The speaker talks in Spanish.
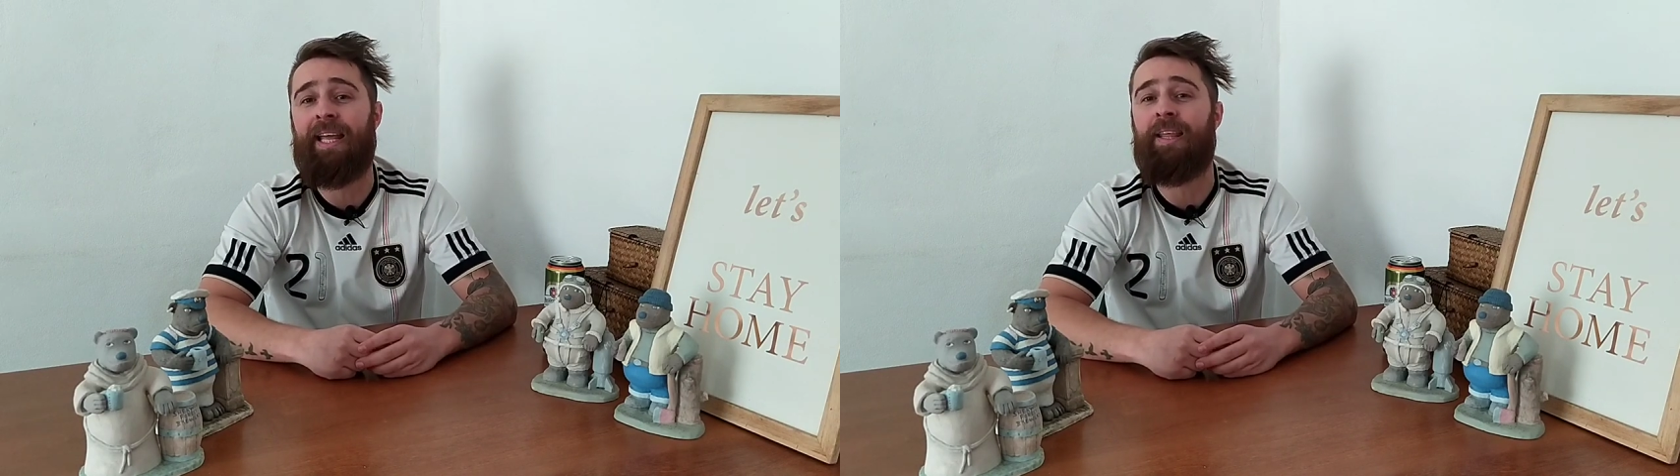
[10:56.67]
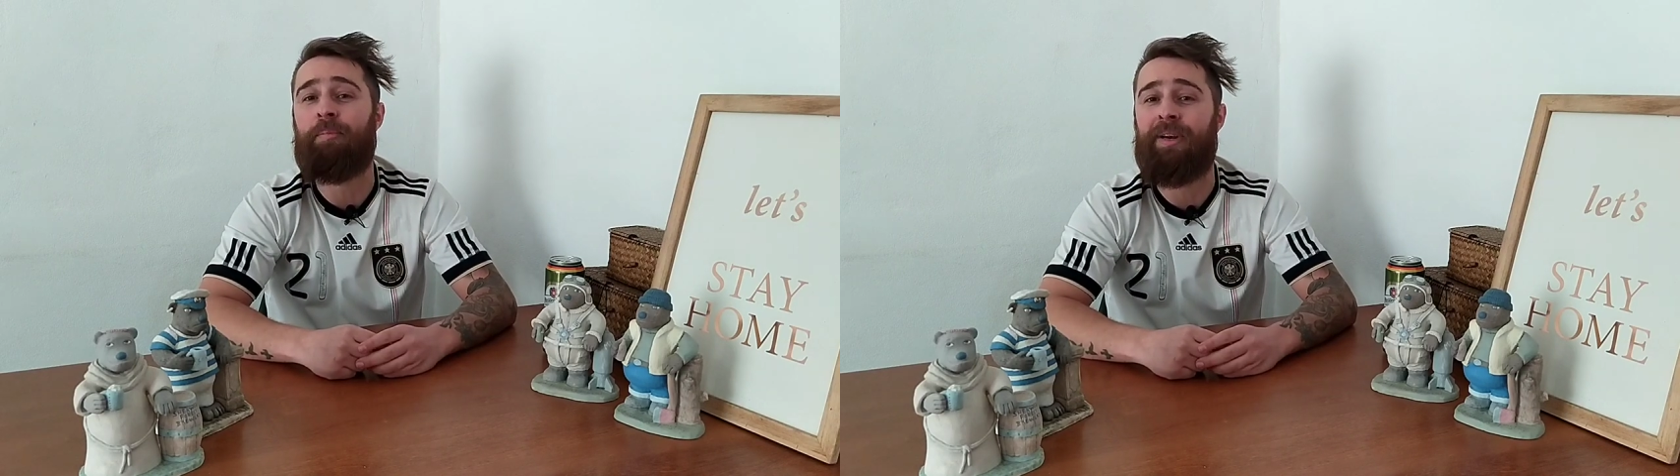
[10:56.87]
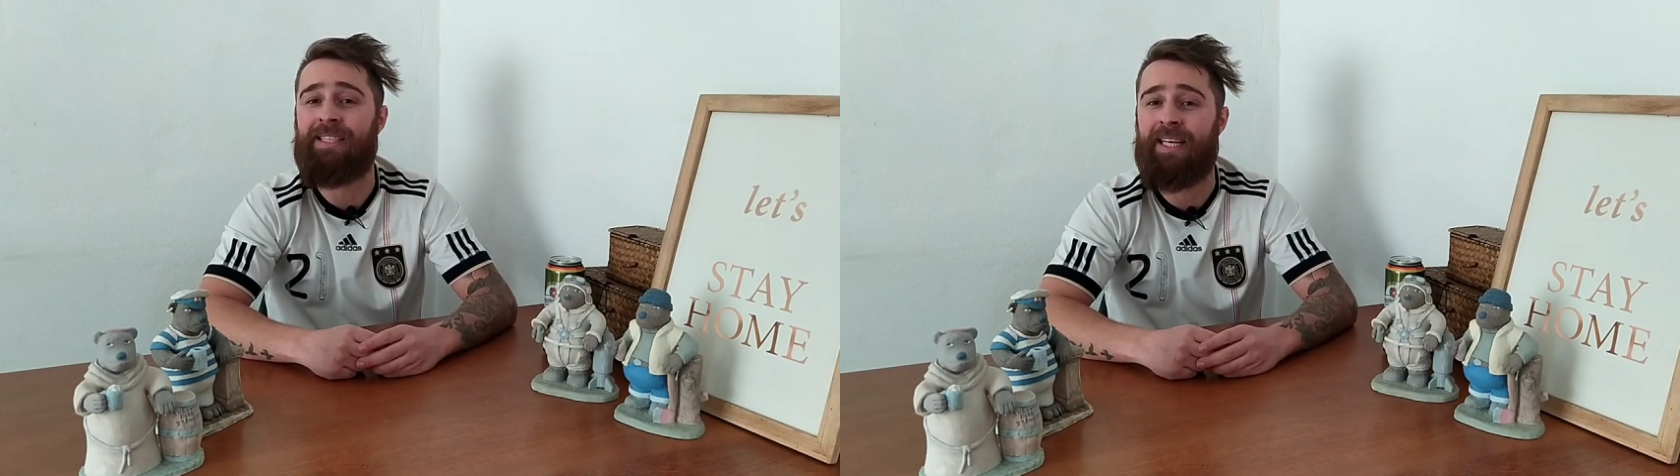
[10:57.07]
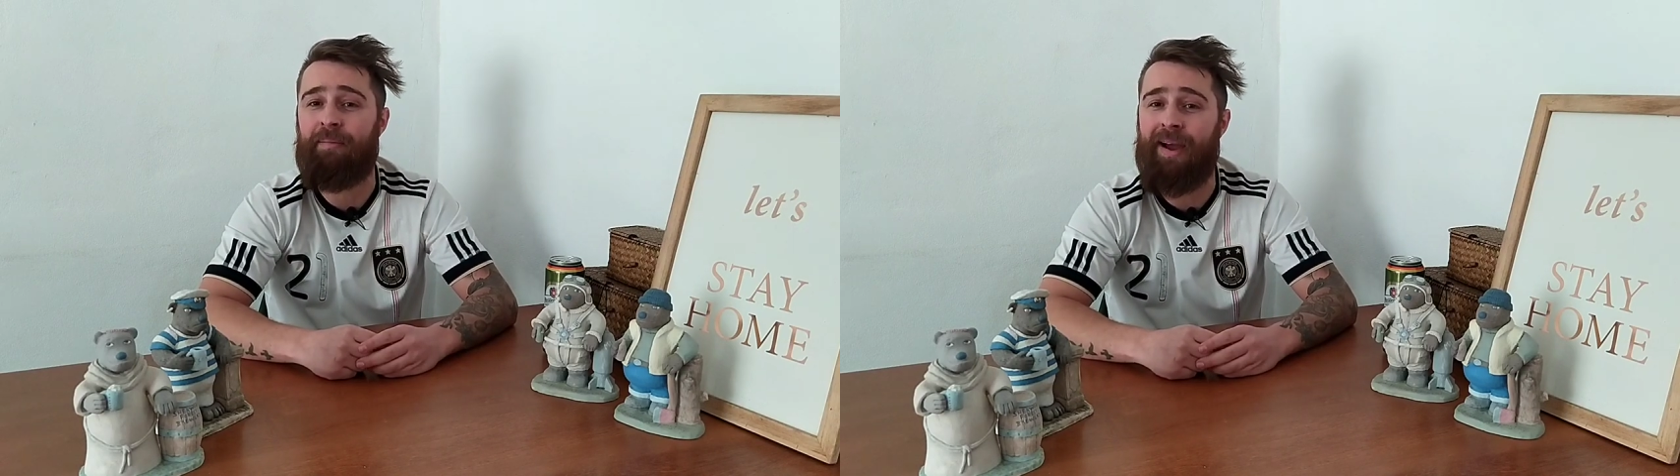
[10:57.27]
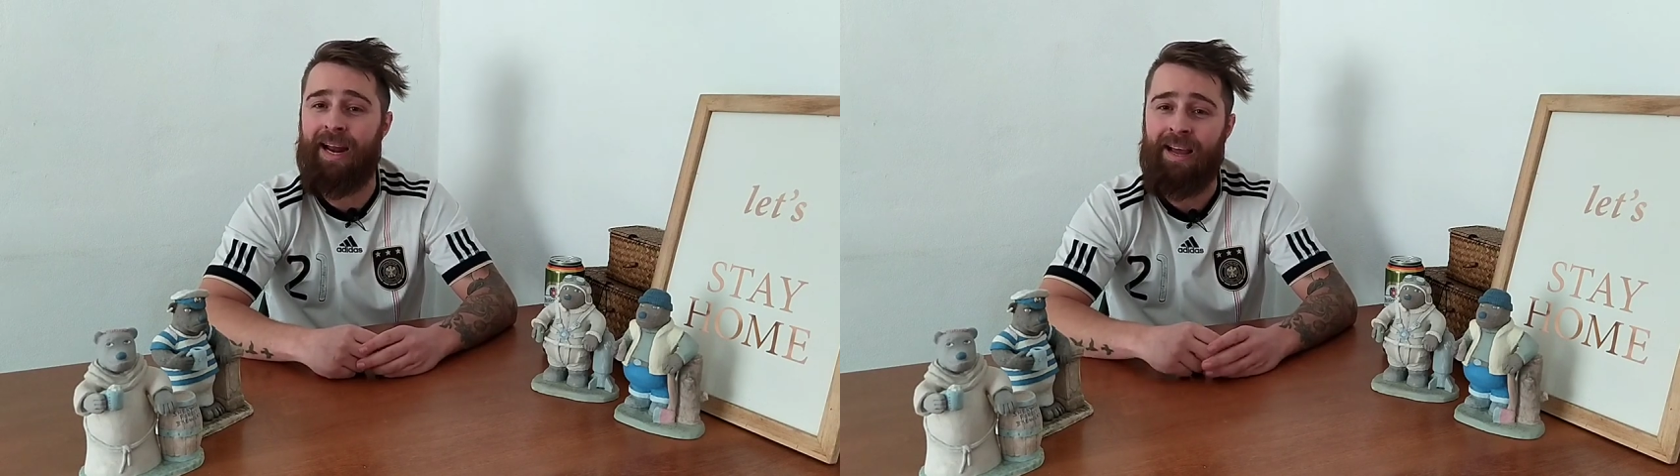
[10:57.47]
ley de pureza
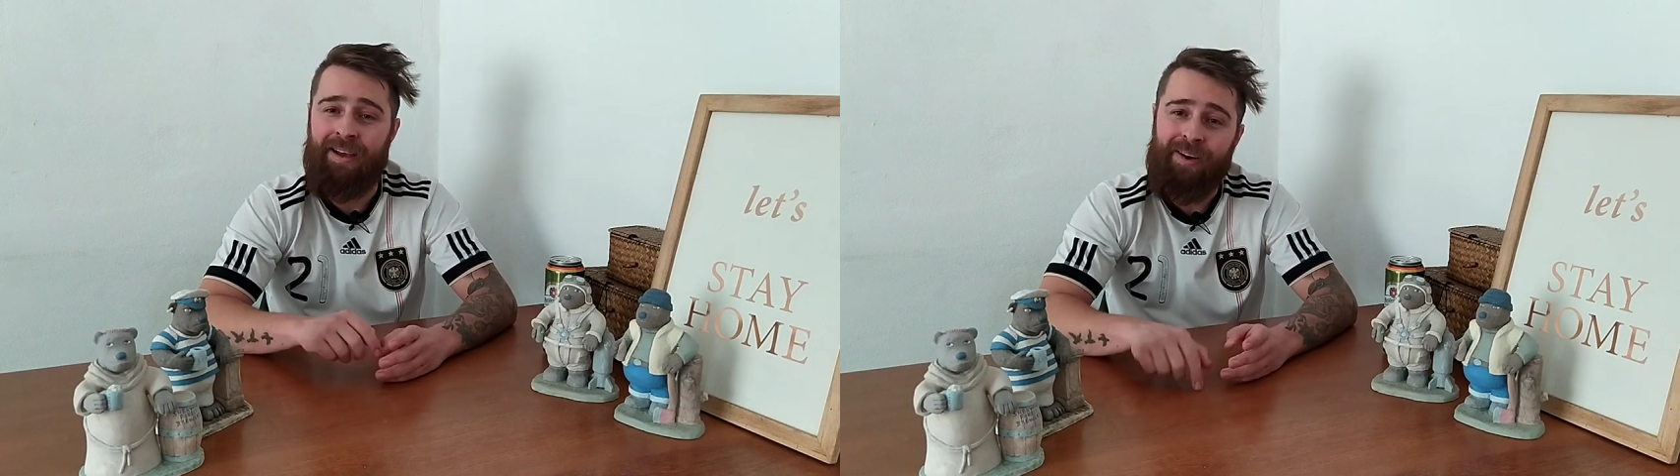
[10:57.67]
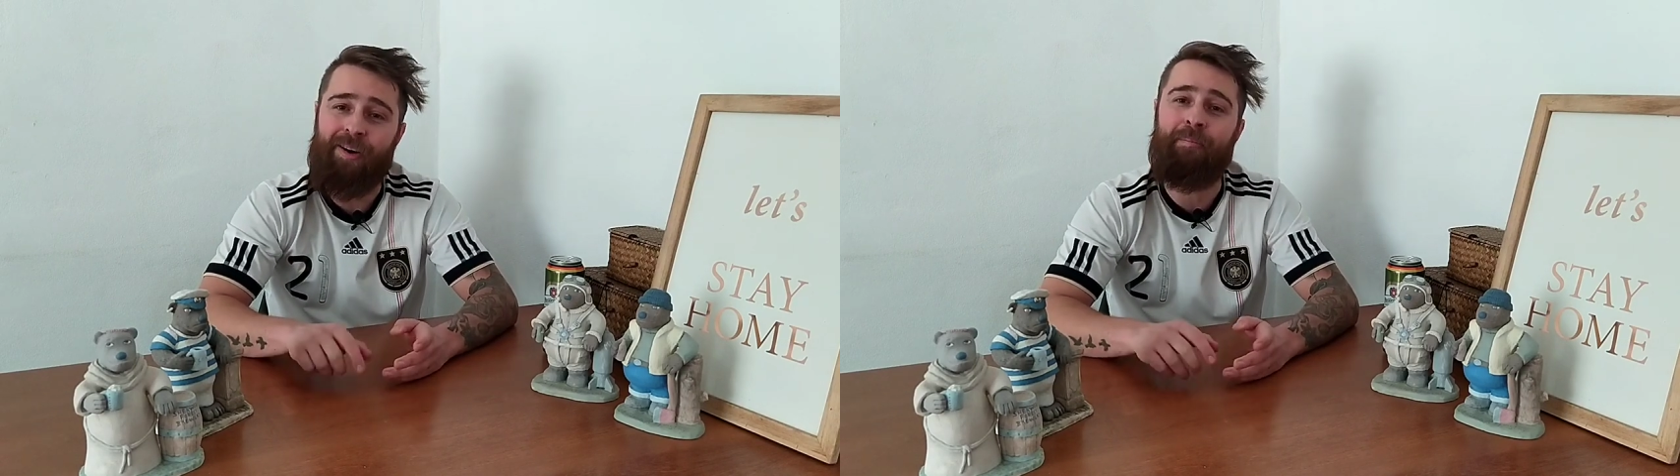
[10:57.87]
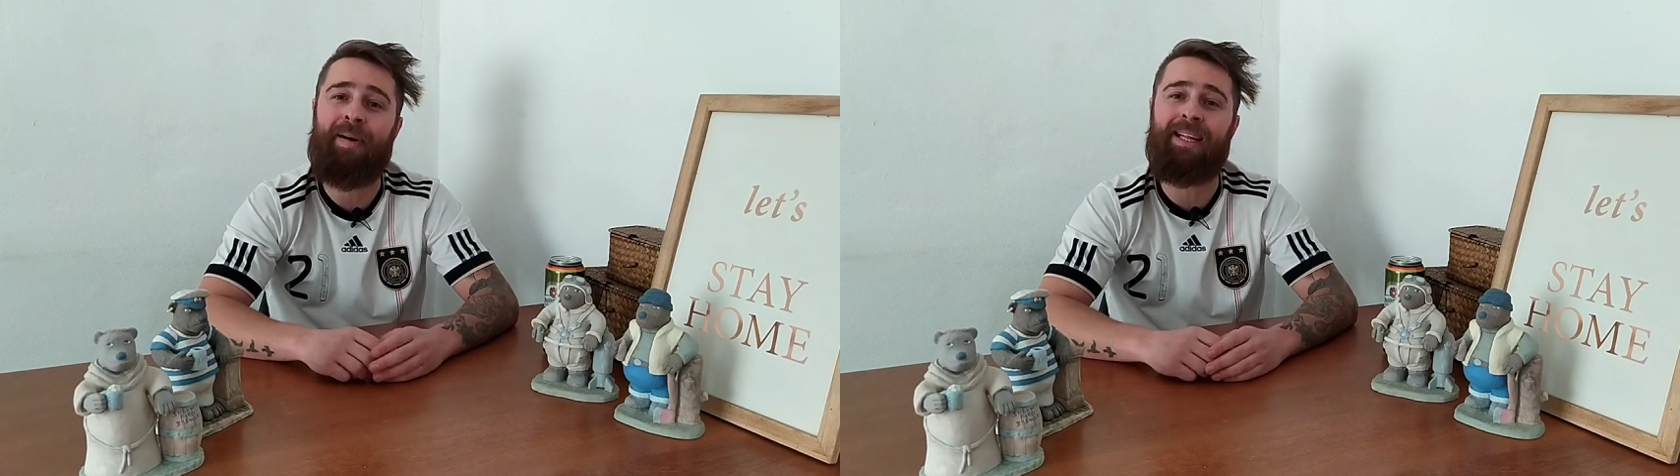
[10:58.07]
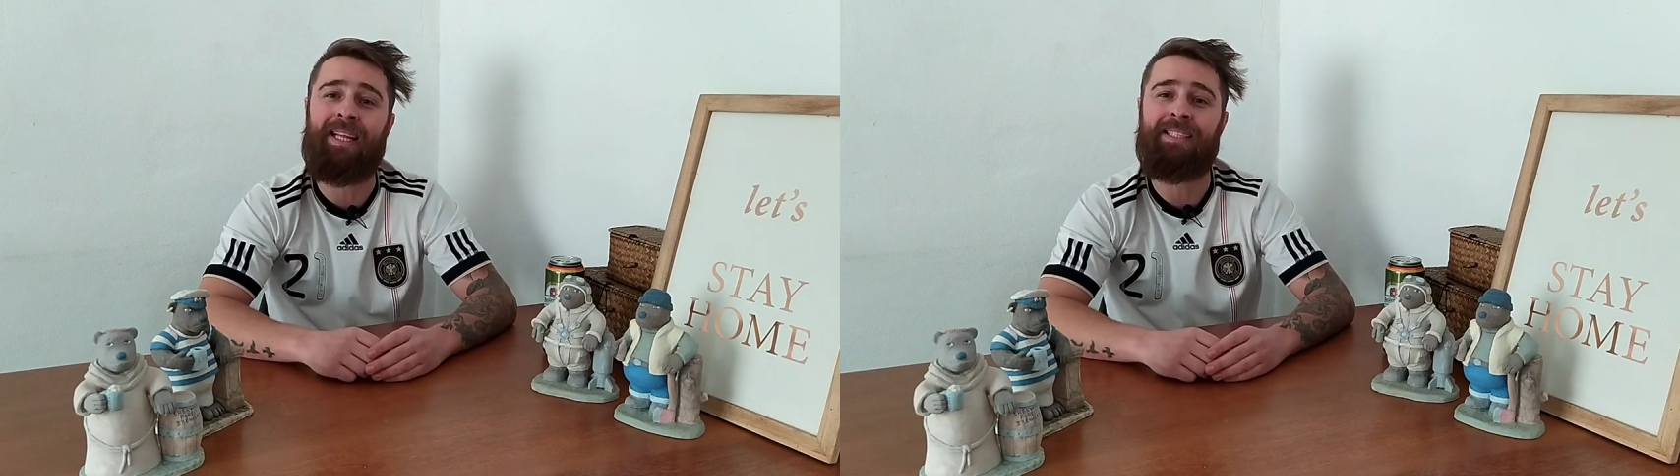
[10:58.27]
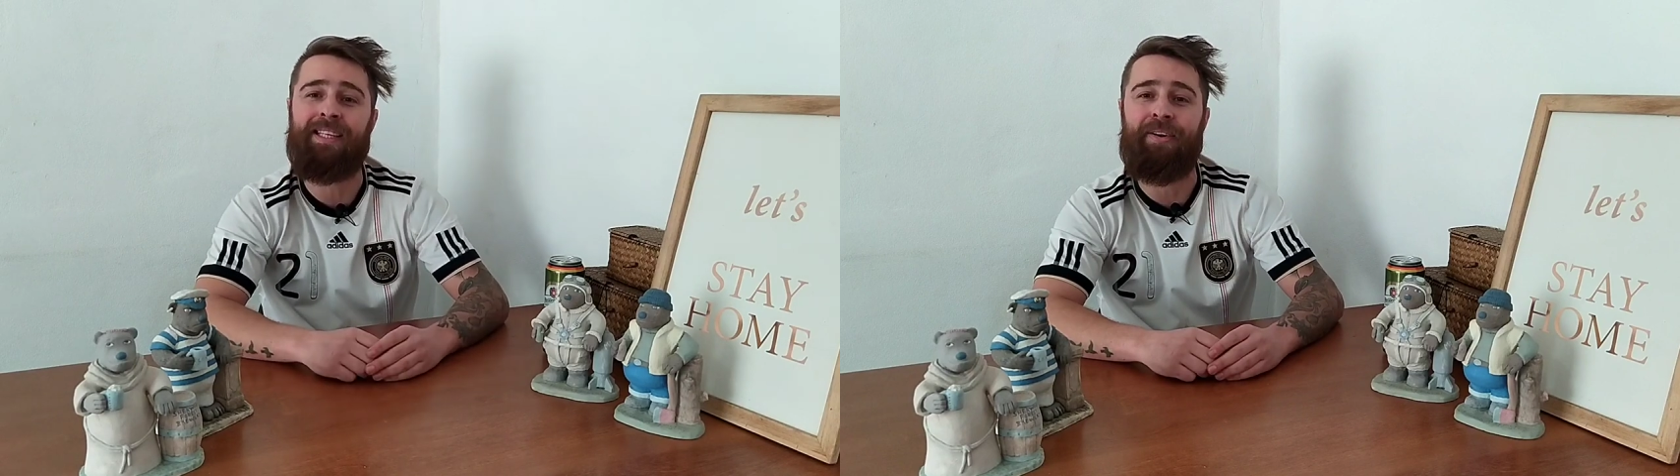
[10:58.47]
alemana,
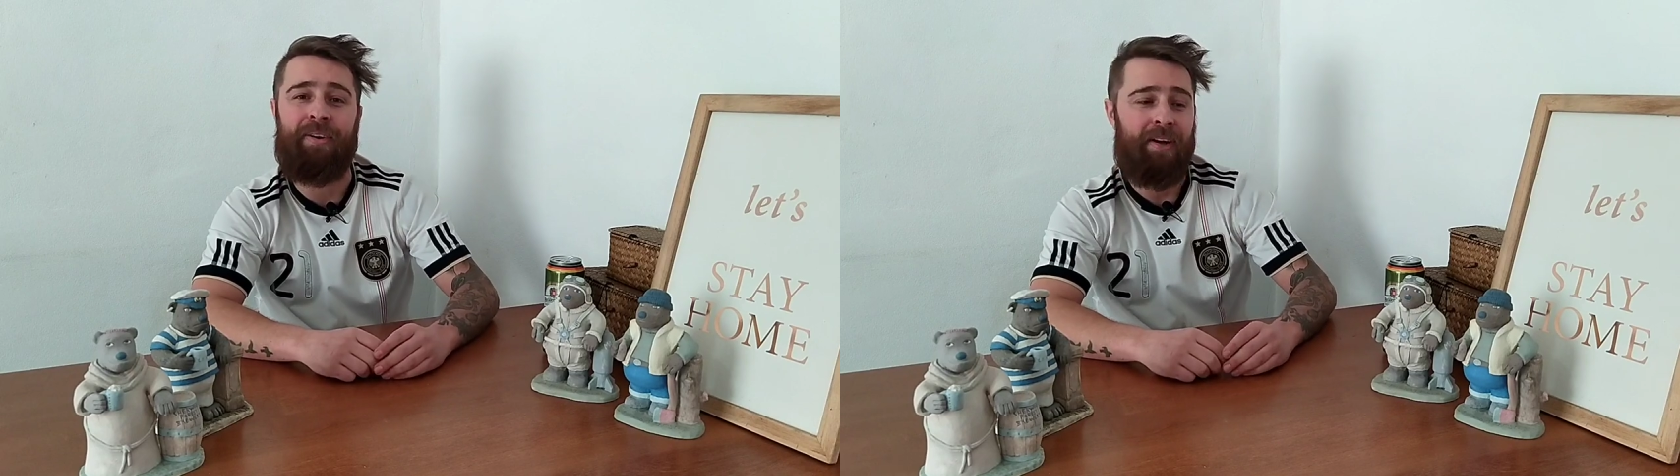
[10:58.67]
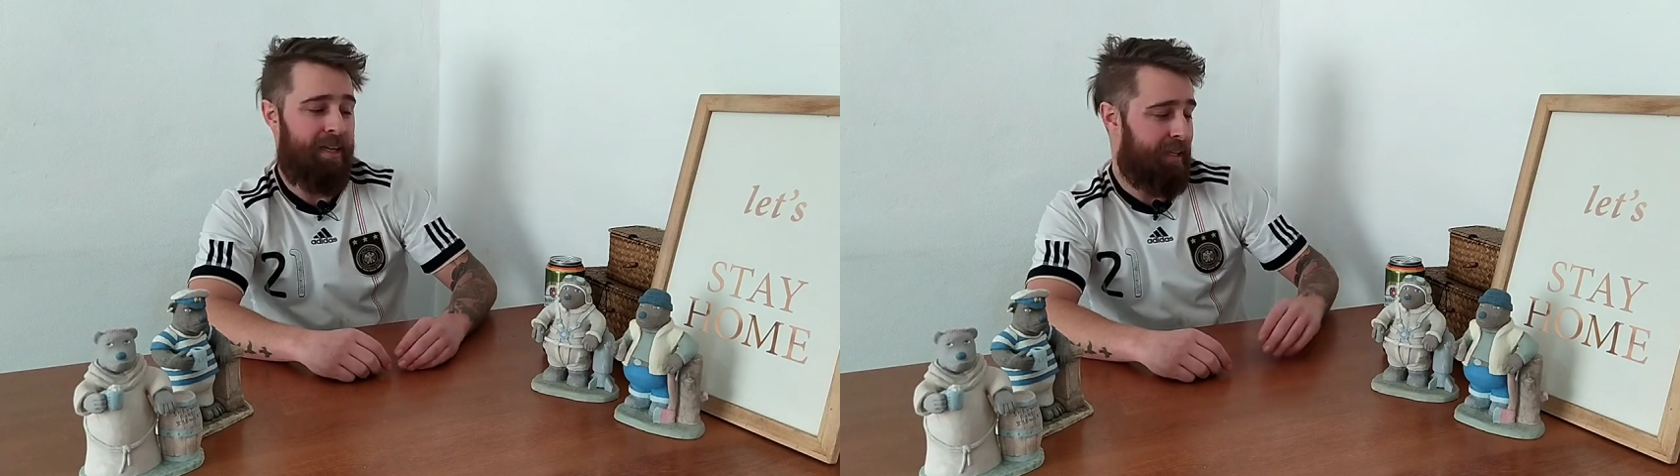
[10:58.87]
compártanselo.